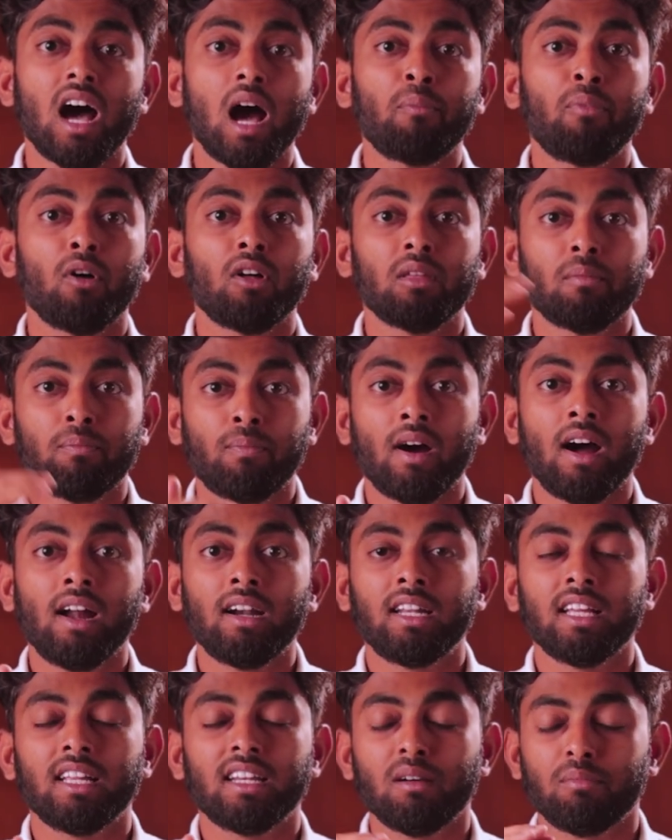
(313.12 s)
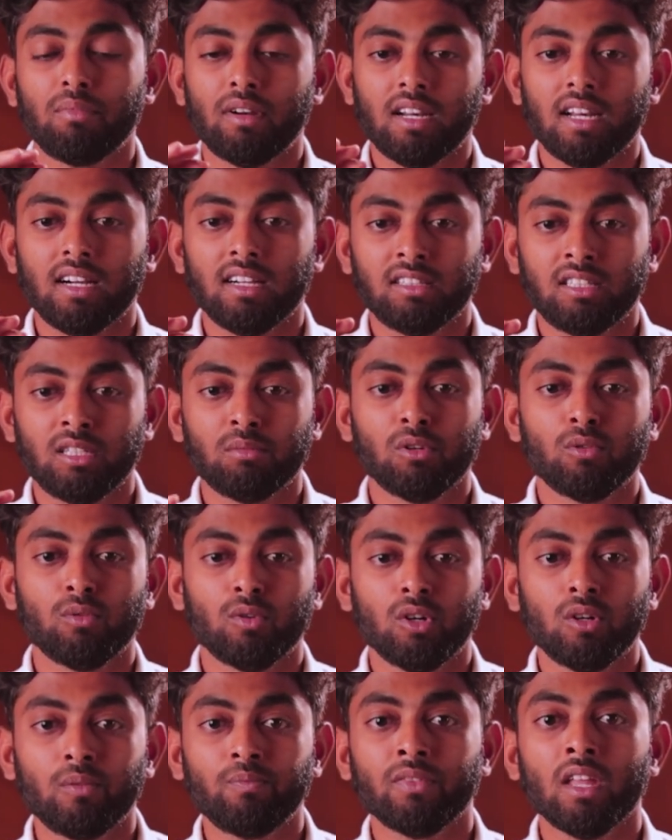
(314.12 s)
அப்போ அந்த பாட்டி என்ன பண்ணுறாங்க
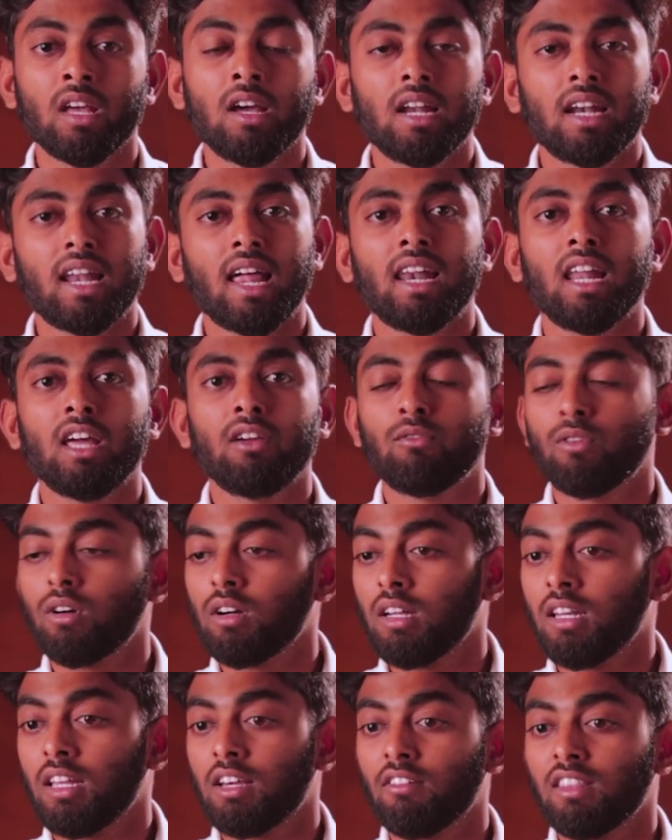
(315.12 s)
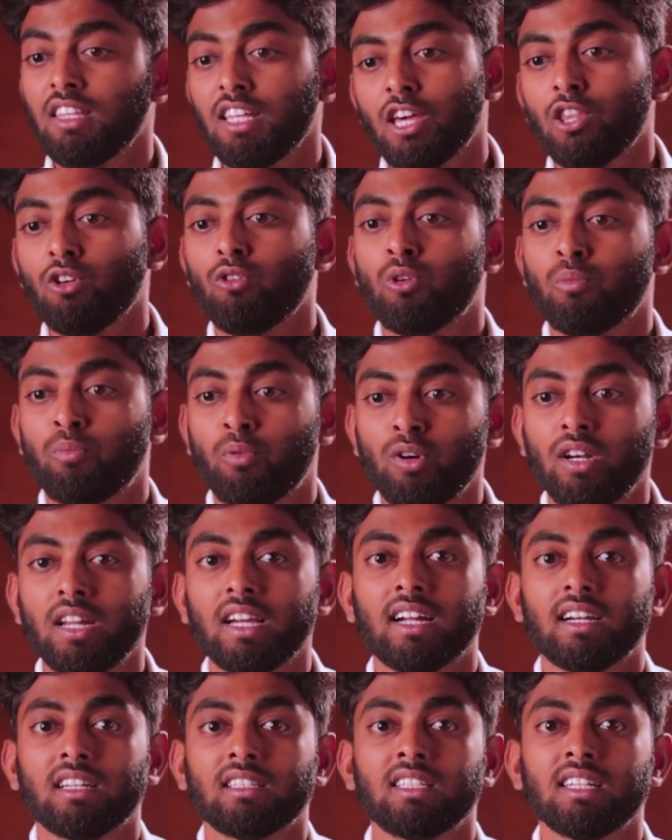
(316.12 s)
திரும்பவும் நல்ல இவங்களுக்கு வந்து ஏதோ ஒரு பொண்ணு
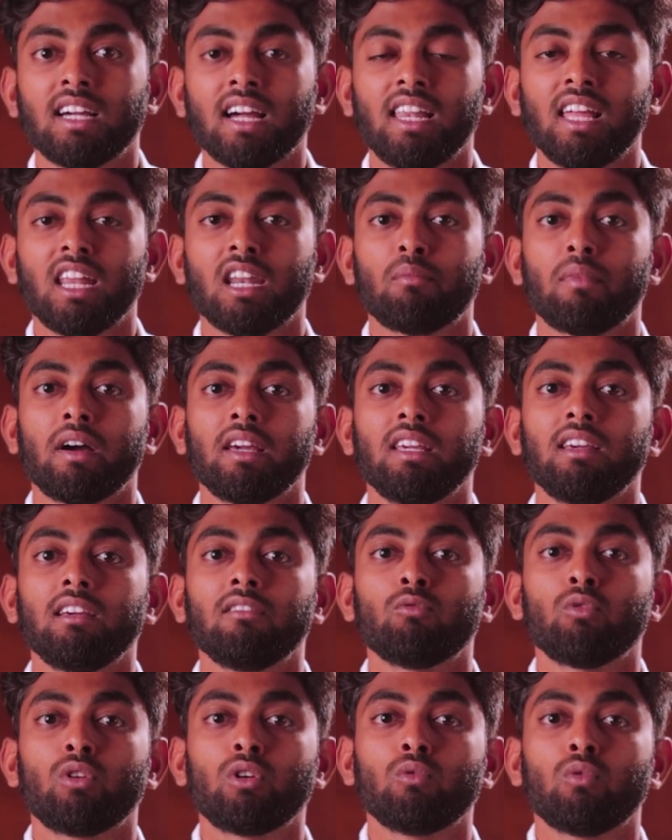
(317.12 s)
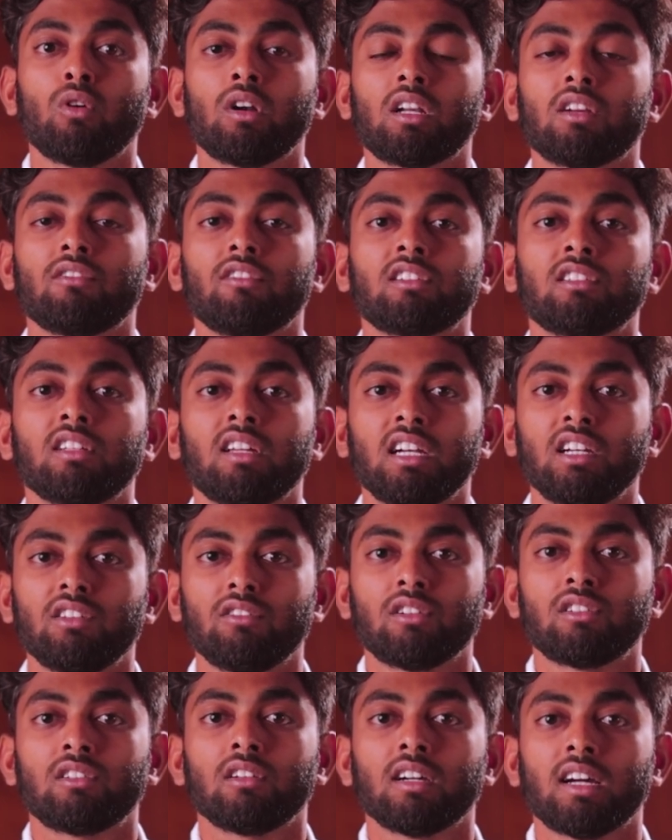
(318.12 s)
கிடச்சி கல்யாணம் ஆகி ஒரு ஒன்றரை வருஷம்
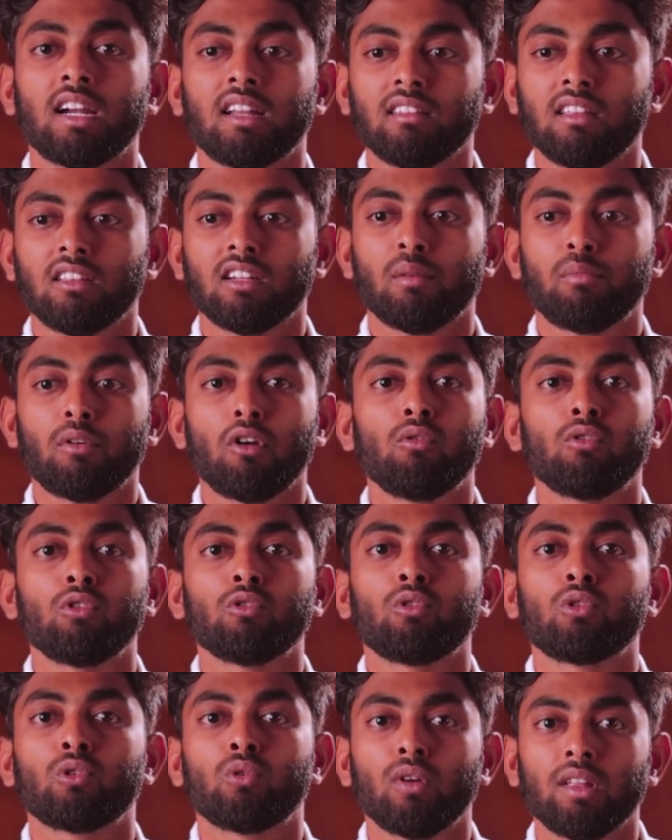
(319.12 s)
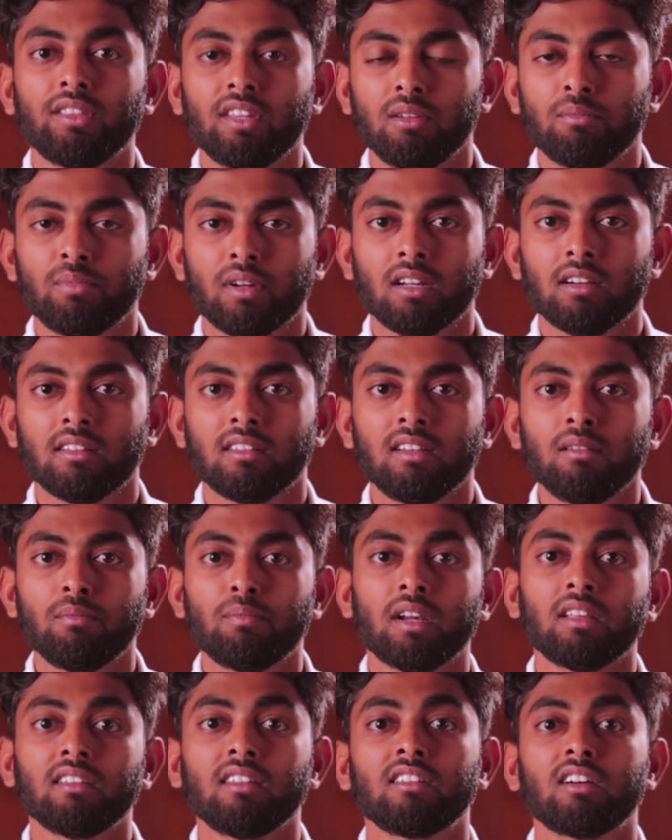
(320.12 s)
ரெண்டு வருஷம் கடந்ததுக்கப்புறம் அவங்களுக்கு ஒரு குழந்தையும் பிறகுது
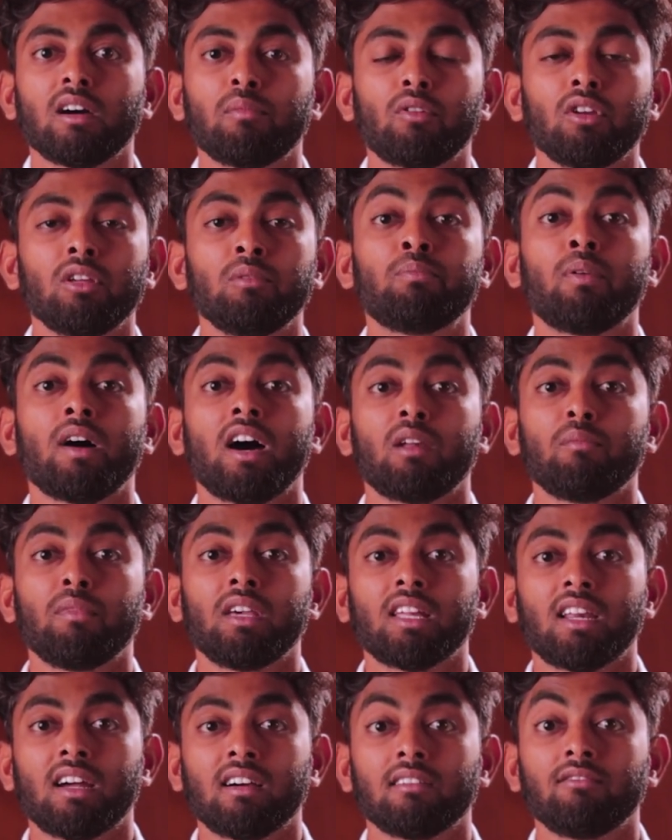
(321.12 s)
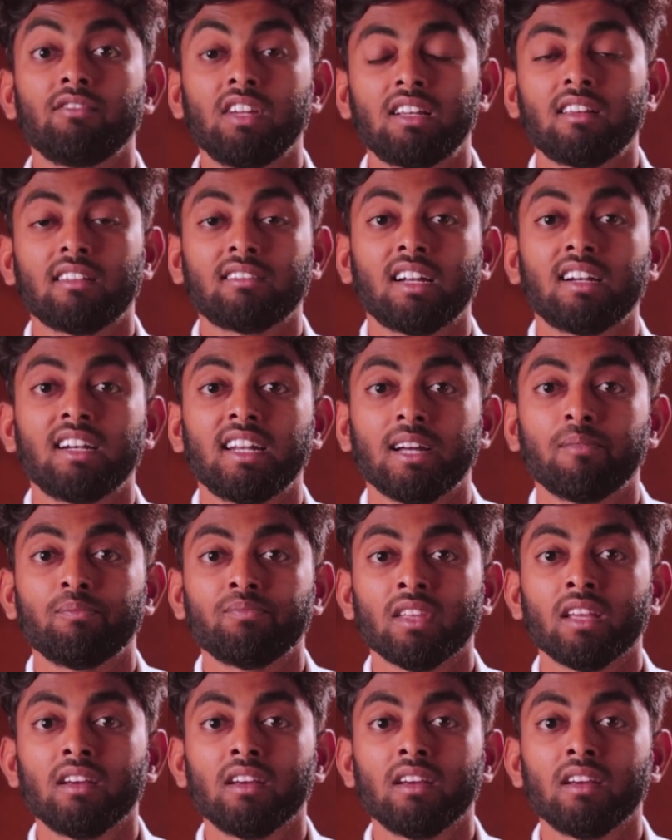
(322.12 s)
பிறந்ததுக்கப்புறம் இப்போ ஆரம்பிக்கிறாங்க வீட்டில் சண்டை